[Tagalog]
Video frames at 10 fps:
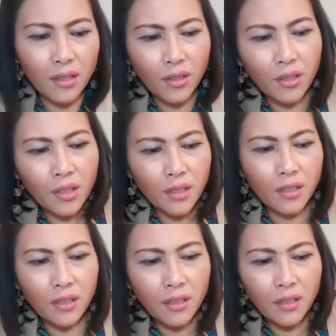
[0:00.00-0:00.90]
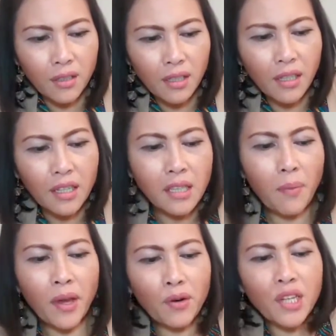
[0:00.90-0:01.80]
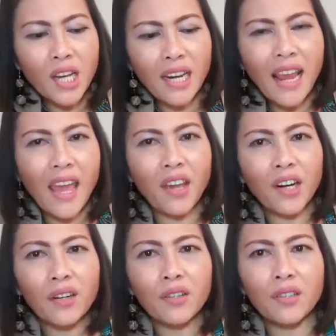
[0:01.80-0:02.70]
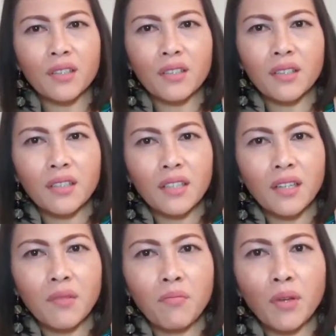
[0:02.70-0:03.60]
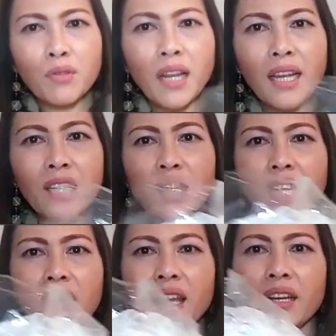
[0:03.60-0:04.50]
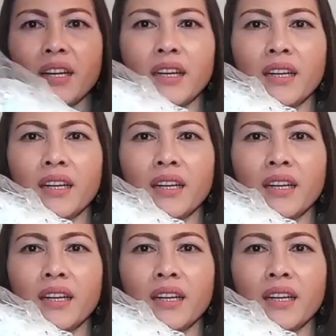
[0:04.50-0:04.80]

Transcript: to. Kasi meron na siyang layer, oh. Meron talaga siyang layer.